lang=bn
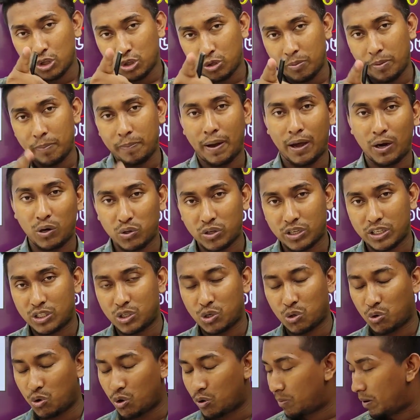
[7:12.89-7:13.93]
তুমি ভালো
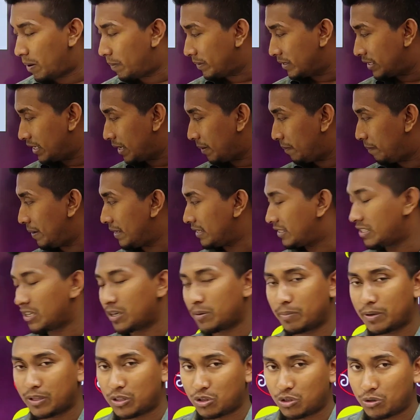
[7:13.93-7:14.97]
কিছু করবা আমাদের এই
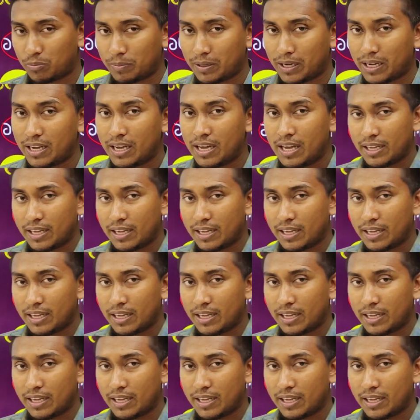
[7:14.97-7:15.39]
ব্যাচের মাধ্যমে